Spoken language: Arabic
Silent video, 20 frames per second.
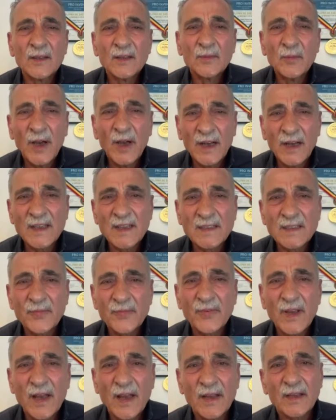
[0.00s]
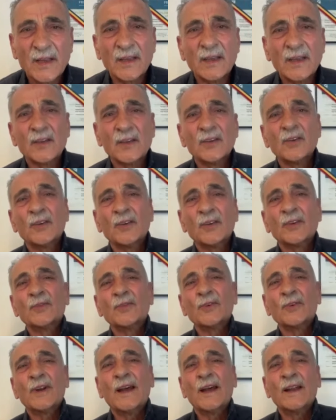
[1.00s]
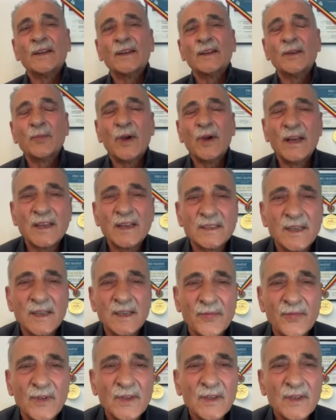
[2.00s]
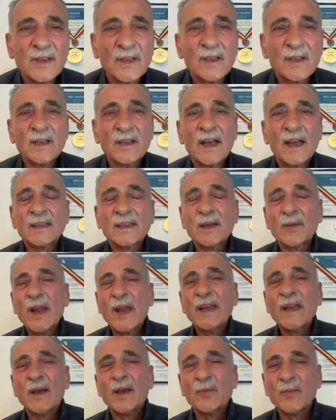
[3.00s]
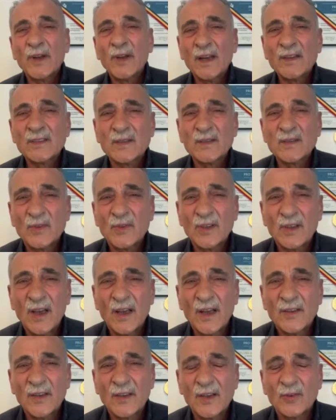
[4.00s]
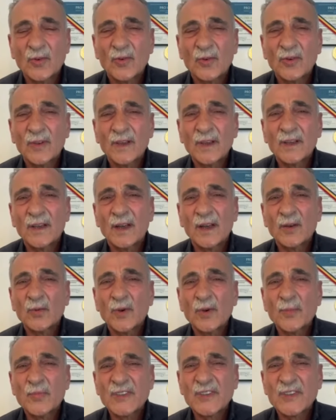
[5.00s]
مع الأسف يا أخي دكتور علي مع الأسف آه، أتمنى من الجميع أن يدخل إلى الويب